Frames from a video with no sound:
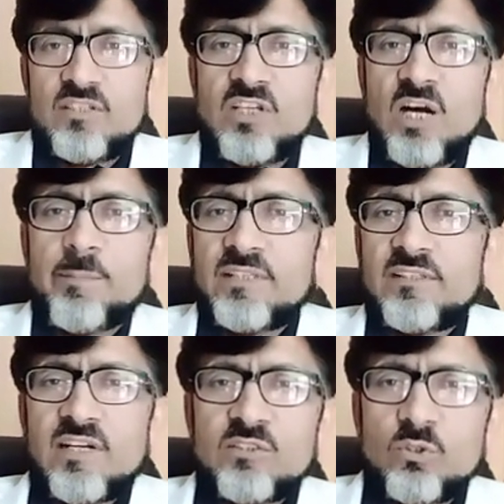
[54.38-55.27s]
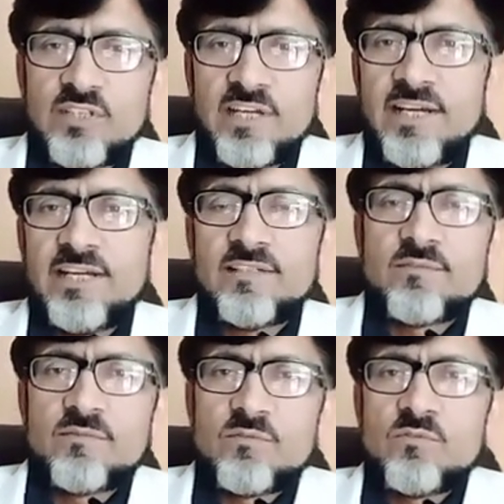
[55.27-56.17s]
यहाँ पे दर्द होता है
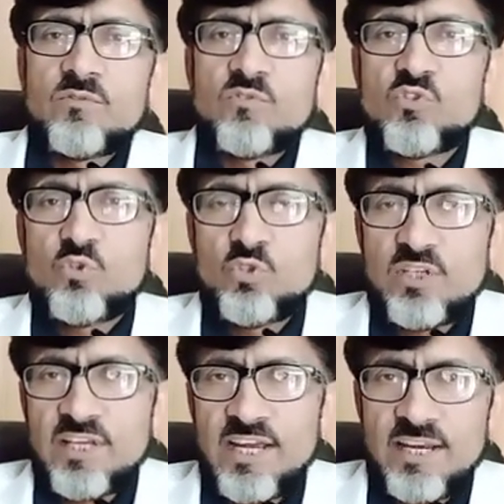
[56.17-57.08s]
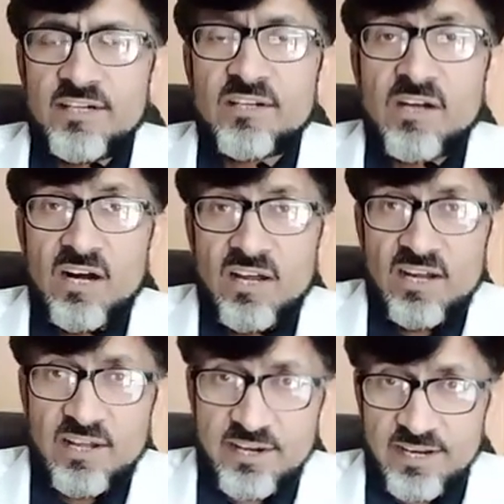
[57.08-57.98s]
सूजन है डकार
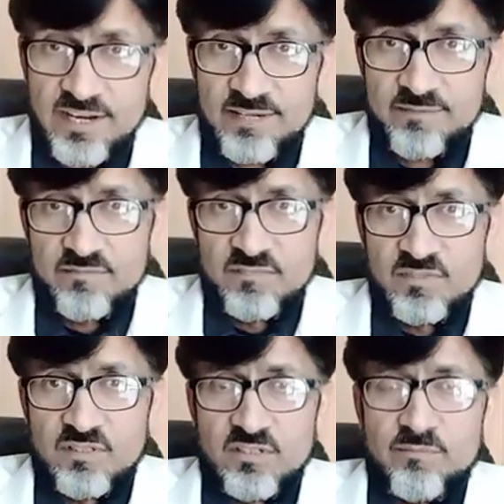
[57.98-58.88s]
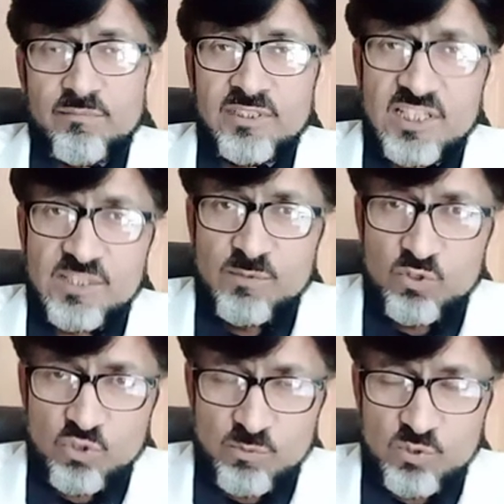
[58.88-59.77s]
आ रहे हैं बदहजमी
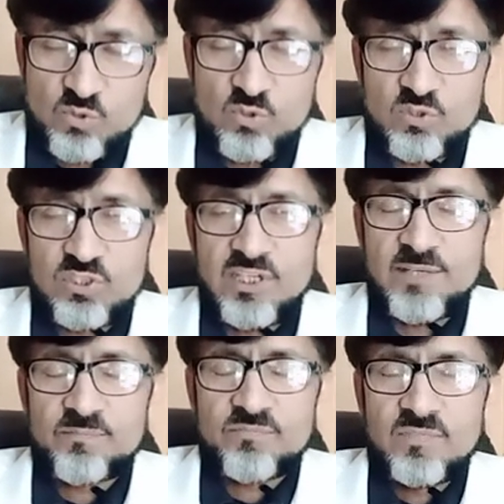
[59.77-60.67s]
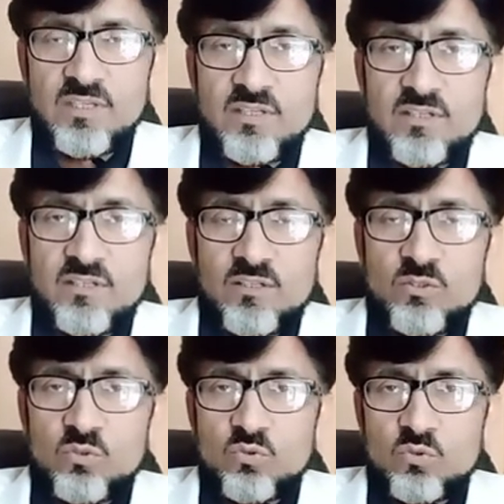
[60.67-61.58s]
उसको महसूस होती है
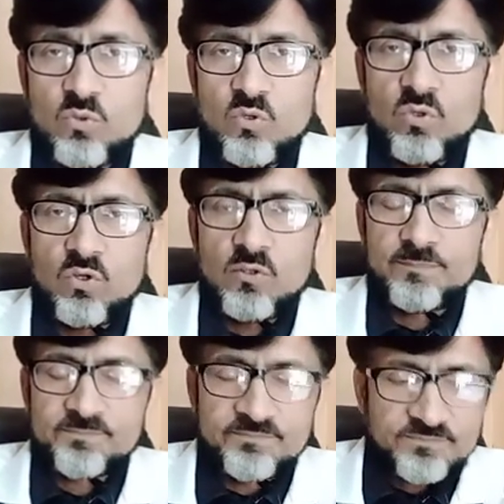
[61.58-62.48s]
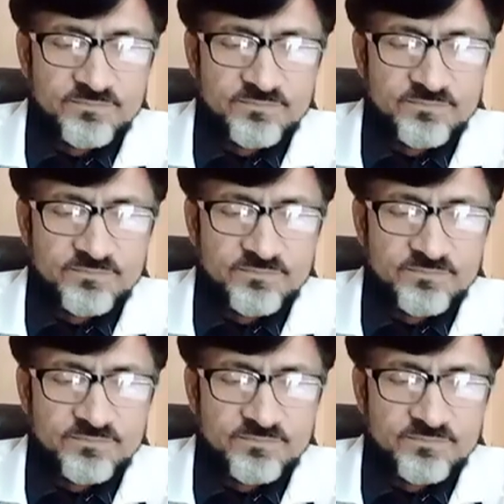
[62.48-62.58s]
तो